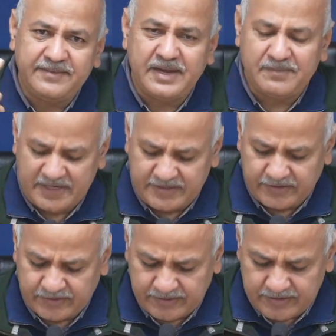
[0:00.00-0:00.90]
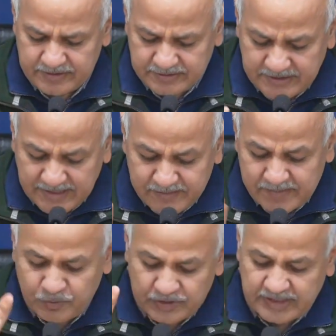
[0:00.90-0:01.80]
फीमेल मेंटर ये हमने
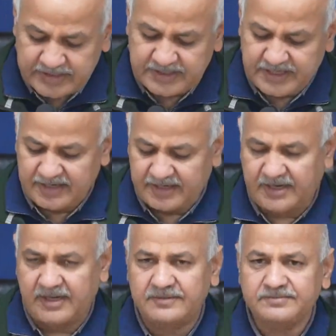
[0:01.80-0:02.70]
पूरी तरह से ध्यान रखा